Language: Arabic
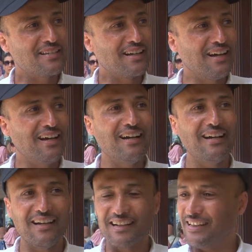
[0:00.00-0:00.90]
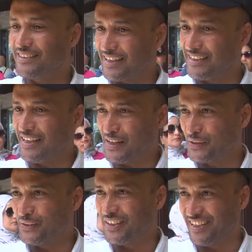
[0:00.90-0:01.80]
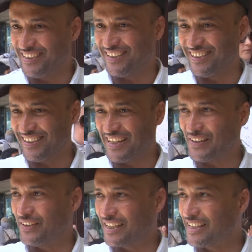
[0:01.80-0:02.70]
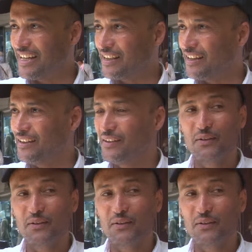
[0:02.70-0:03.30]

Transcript: صراحة قلت أجي أشوف يعني البلد هذا